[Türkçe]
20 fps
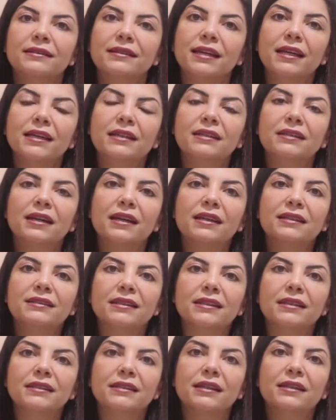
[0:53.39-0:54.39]
tekrar
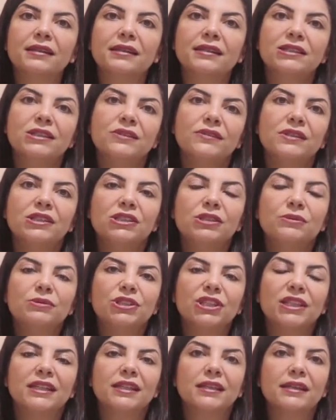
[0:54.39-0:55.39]
tekrar acı bir
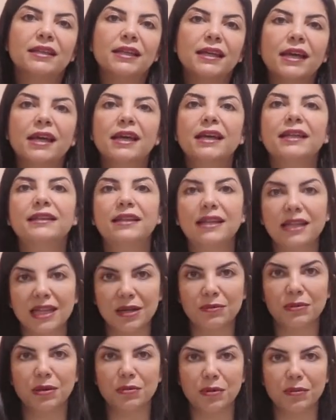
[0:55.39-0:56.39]
şekilde
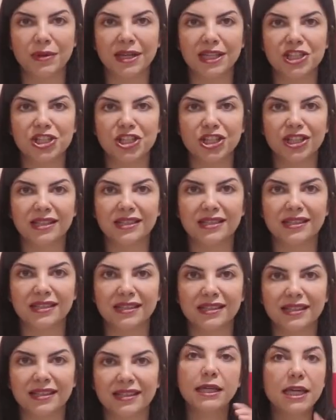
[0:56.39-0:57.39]
deneyimlememek içindir.
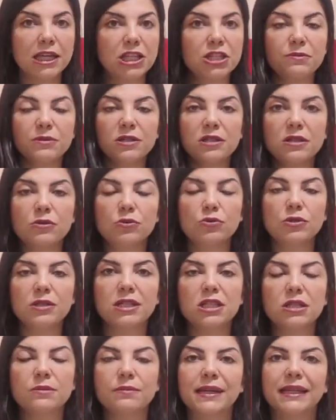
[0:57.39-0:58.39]
Geçmişle
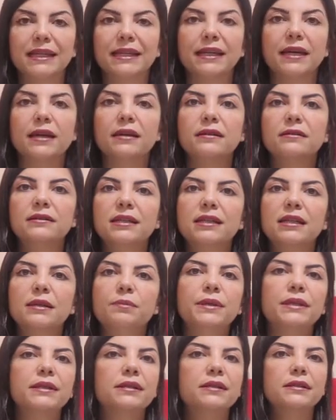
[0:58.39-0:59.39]
yüzleşmek,
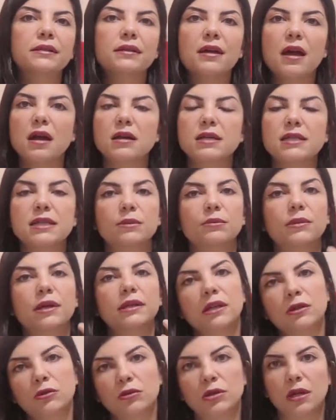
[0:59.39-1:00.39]
terapinin her
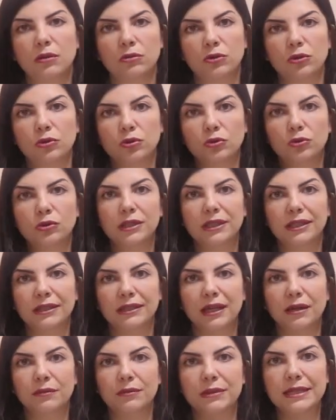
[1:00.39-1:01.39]
zaman en önemli
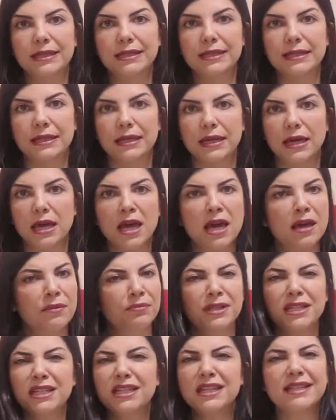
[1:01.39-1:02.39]
konularından birisi.
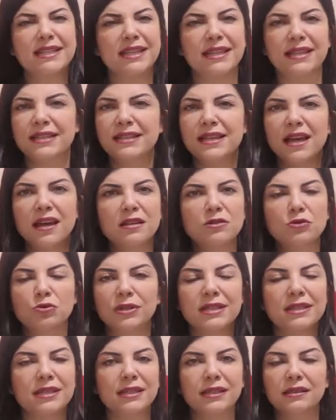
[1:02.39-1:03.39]
Bir şey seni seans
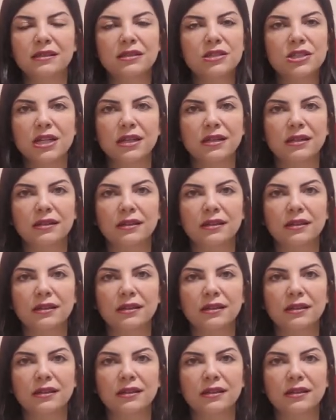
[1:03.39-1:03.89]
odasına getirecek